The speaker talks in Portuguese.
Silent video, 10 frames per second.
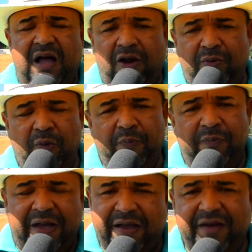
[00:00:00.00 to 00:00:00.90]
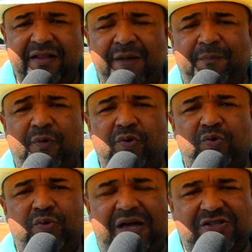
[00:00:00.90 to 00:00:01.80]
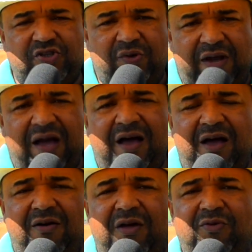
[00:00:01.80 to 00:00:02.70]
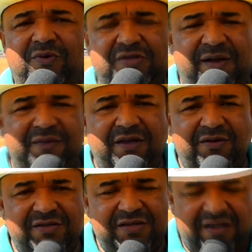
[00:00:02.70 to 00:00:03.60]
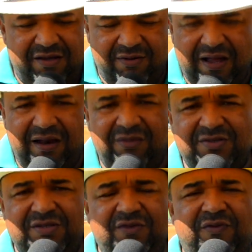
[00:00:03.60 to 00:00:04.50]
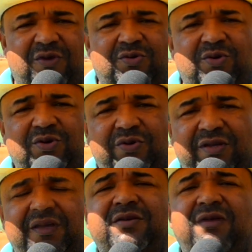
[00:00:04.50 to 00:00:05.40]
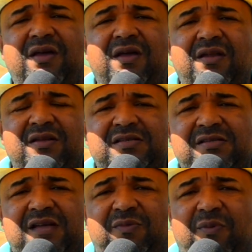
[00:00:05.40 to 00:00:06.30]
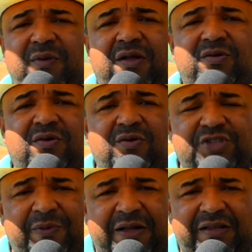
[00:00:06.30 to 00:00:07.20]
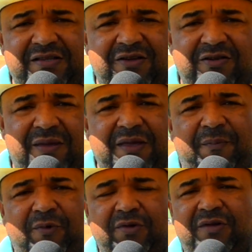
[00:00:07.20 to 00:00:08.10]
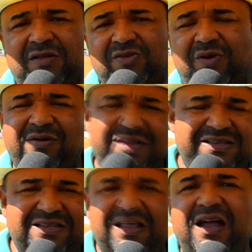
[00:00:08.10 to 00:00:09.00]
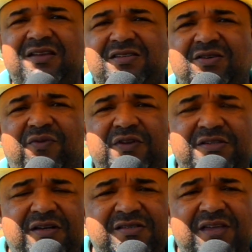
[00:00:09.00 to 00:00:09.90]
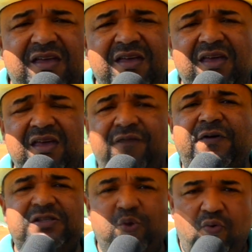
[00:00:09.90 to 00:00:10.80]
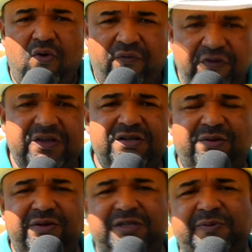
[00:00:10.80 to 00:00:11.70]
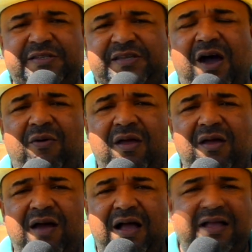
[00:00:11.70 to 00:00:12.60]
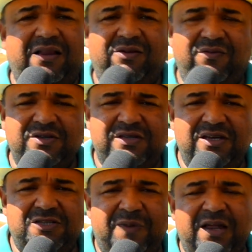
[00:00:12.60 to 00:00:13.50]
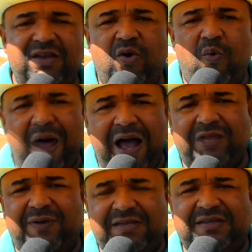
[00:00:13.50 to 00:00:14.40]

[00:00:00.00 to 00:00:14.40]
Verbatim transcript: Alô, meu, minha querida Porto Nacional, alô, meus amigos, aqui é o Carlão Silva, locutor de rodeio nesse exato momento, chama a atenção da minha Porto Nacional e as cidades circunvizinhas e fazer um convite todo especial a cada um de vocês para de 4 a